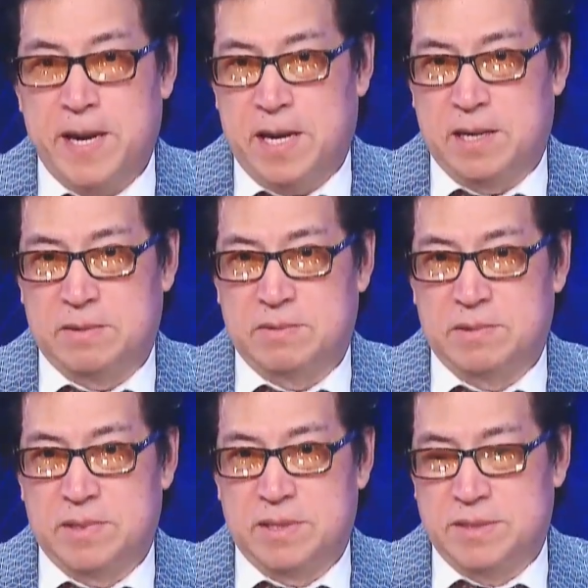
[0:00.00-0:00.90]
phe là
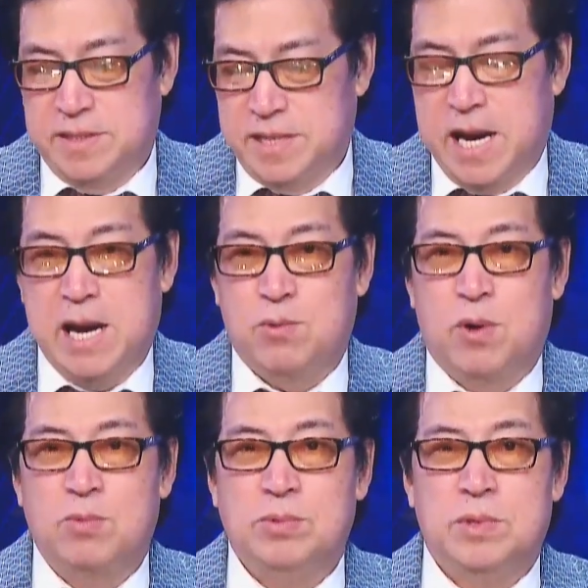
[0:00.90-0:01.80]
Syria
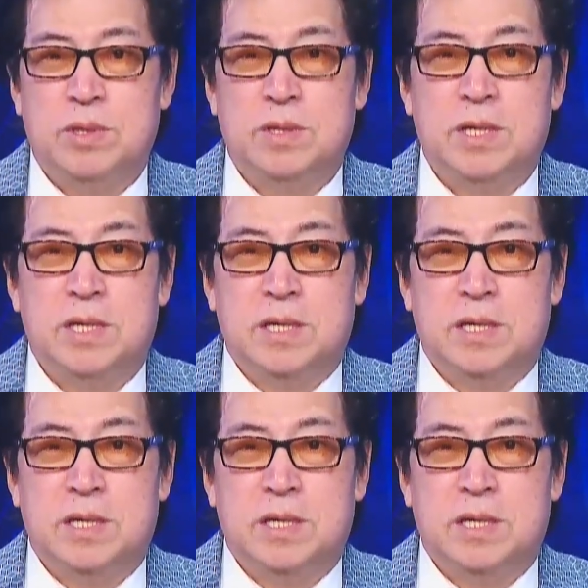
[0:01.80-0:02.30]
của ông ờ,